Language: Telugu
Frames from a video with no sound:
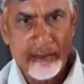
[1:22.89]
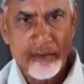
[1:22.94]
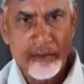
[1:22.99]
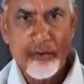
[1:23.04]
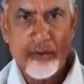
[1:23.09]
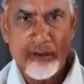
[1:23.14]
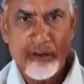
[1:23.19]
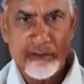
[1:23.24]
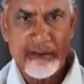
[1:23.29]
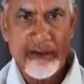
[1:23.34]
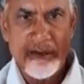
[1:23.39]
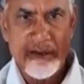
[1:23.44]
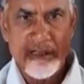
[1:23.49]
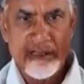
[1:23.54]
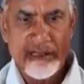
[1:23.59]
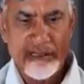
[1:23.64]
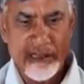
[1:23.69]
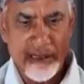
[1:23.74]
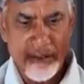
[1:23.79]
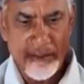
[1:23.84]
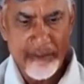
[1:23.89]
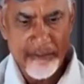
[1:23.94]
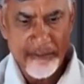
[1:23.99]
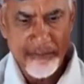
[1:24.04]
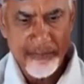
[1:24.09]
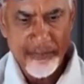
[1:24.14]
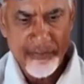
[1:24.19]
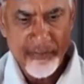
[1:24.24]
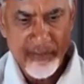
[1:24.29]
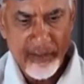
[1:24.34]
తోక జాడించారు
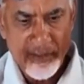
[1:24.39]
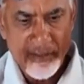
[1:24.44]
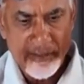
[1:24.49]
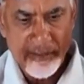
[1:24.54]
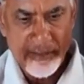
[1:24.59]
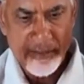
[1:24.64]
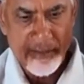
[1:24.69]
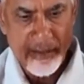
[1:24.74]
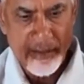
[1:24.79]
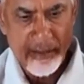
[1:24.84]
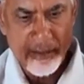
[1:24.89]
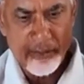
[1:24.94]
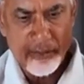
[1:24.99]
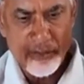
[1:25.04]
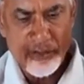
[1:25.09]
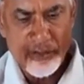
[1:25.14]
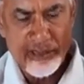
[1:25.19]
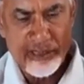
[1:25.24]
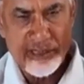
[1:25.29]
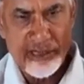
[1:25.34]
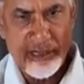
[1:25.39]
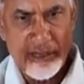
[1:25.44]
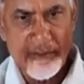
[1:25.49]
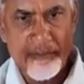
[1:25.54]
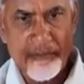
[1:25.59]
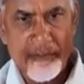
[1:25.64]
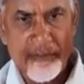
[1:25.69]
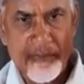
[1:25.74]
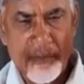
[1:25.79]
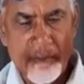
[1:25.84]
అందుకనే ఆలోచించాను
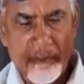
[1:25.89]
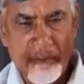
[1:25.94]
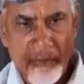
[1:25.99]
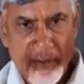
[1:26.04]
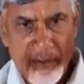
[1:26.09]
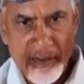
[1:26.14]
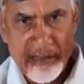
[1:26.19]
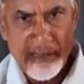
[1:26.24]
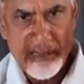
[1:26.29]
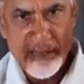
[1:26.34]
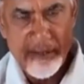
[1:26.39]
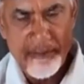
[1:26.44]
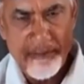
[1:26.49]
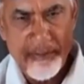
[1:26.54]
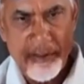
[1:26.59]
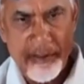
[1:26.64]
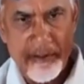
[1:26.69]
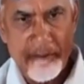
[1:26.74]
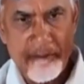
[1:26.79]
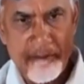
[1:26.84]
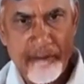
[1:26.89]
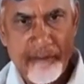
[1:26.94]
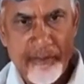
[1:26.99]
మళ్ళీ చెప్పాను